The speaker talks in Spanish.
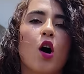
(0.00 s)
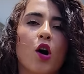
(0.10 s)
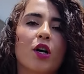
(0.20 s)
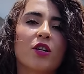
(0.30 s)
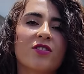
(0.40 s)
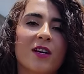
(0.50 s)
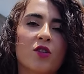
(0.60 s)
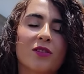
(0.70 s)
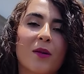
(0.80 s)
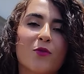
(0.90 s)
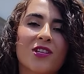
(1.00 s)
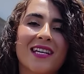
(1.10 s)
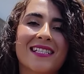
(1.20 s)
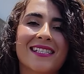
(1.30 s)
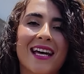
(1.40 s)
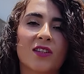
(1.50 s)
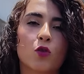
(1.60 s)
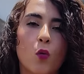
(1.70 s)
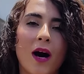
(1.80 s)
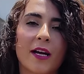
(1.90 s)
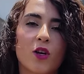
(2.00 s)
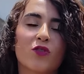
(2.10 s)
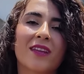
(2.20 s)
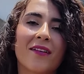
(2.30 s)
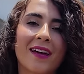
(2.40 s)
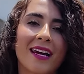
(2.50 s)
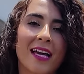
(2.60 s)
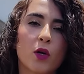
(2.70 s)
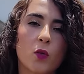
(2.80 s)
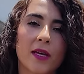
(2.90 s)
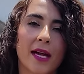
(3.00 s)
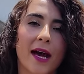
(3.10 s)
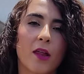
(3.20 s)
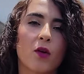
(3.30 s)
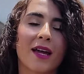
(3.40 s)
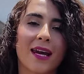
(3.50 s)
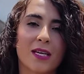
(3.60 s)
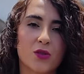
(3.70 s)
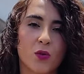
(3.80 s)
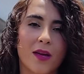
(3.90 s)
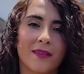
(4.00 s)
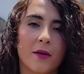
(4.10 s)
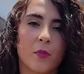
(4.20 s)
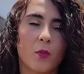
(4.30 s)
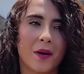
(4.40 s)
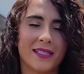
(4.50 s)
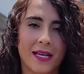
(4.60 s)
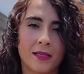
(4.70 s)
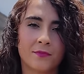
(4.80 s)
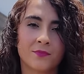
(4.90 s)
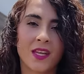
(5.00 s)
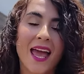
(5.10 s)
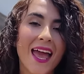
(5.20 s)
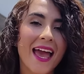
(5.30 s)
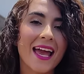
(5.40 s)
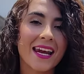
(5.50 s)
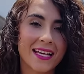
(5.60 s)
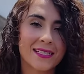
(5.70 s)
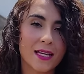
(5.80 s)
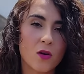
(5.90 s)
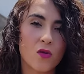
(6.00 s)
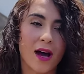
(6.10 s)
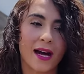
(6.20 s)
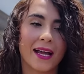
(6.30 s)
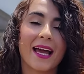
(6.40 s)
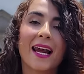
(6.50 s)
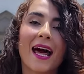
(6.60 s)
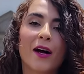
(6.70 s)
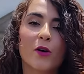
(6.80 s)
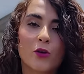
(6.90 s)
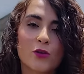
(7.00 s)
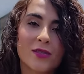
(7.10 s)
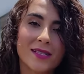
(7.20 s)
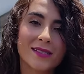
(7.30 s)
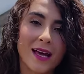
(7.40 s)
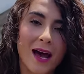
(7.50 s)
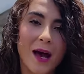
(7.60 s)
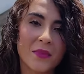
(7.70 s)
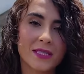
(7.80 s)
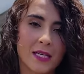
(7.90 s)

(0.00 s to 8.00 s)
Hoy nos encontramos en el santuario de Belén ubicado en la ciudad de Popayán. En este lugar, en la cruz que está a mis